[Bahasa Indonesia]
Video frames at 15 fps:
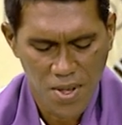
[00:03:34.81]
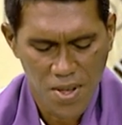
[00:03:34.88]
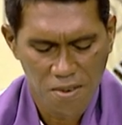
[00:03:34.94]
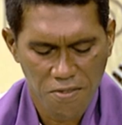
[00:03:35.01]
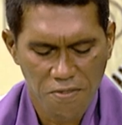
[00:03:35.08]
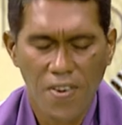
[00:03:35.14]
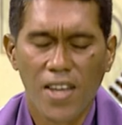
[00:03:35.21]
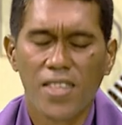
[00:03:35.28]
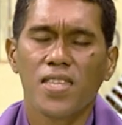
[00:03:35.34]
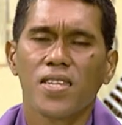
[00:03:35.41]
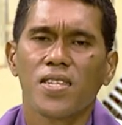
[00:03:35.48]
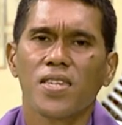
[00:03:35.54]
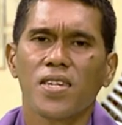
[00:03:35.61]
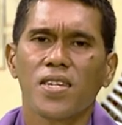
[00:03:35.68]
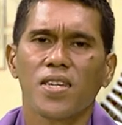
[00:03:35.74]
fatin
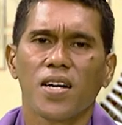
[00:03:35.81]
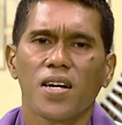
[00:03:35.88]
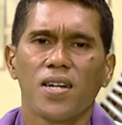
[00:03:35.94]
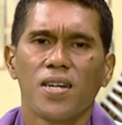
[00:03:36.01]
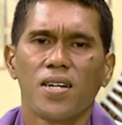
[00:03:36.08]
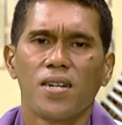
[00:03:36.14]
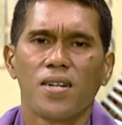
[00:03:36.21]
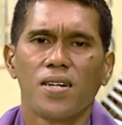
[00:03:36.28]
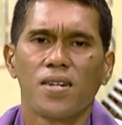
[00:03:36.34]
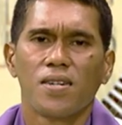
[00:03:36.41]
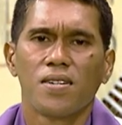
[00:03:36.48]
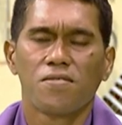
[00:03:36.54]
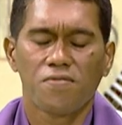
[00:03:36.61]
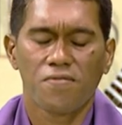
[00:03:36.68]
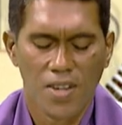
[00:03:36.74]
ida
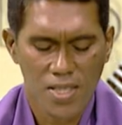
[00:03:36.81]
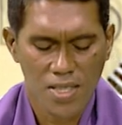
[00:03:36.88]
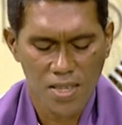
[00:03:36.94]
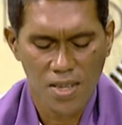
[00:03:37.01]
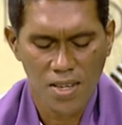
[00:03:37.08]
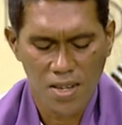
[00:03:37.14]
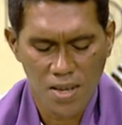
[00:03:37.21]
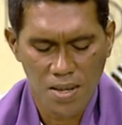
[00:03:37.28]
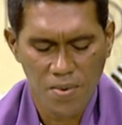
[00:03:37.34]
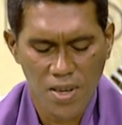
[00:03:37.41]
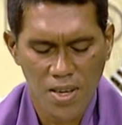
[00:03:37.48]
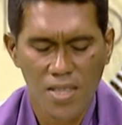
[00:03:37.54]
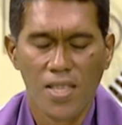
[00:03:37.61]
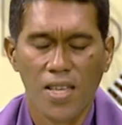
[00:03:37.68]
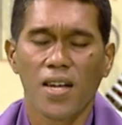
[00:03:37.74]
fatin ida ne
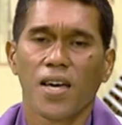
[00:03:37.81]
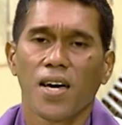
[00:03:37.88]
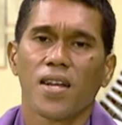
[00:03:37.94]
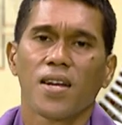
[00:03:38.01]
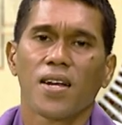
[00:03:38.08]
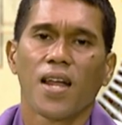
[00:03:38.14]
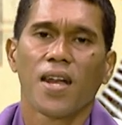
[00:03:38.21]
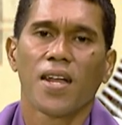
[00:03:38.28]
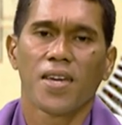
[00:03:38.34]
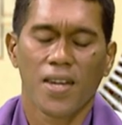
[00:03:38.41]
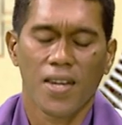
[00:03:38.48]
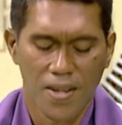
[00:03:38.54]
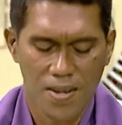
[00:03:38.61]
bi ita hanaran lalehan